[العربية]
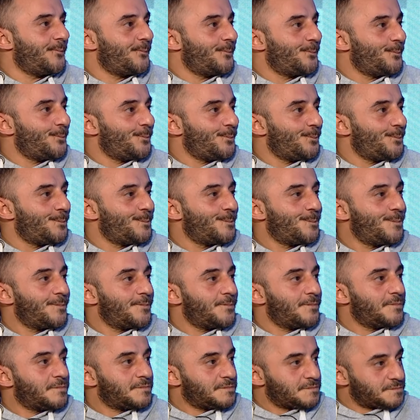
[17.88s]
نعم هيدا
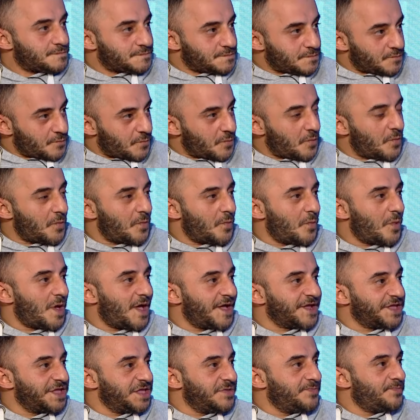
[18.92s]
الترقق بالعظم
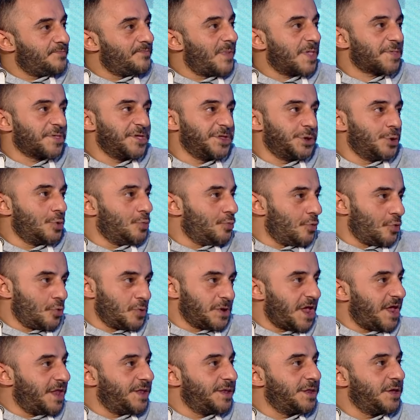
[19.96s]
اكيد ما في نمو
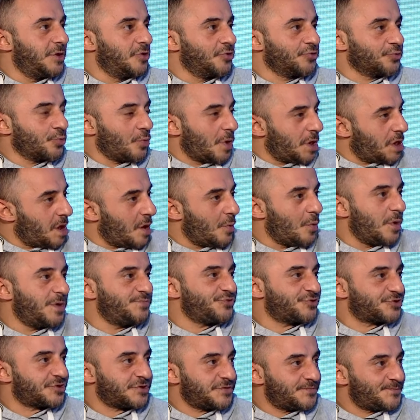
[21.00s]
لاني اطول او
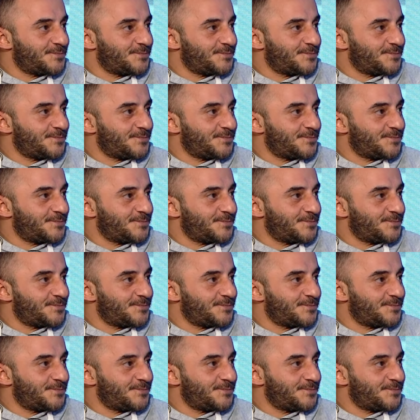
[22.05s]
امشي